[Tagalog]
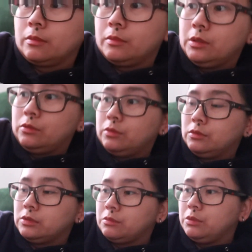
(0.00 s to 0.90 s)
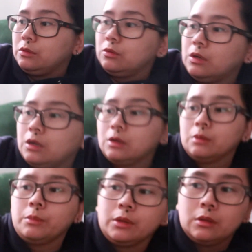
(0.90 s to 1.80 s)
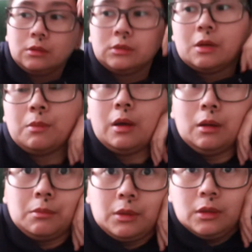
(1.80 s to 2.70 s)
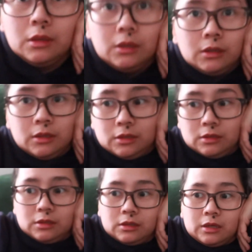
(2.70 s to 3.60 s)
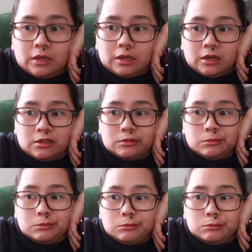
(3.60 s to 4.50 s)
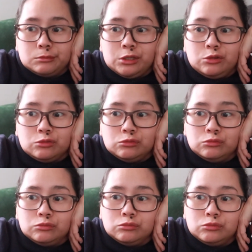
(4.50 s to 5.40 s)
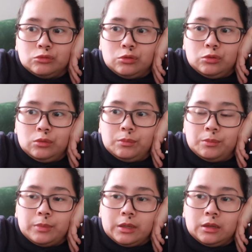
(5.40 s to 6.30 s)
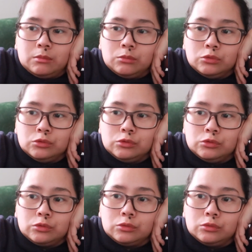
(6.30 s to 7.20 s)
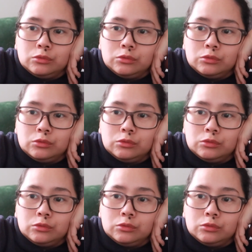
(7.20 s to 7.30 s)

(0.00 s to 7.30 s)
Pero sabi ko nga kagabi, sama kami. Kaya lang, ayun, tulog pa ang bunso.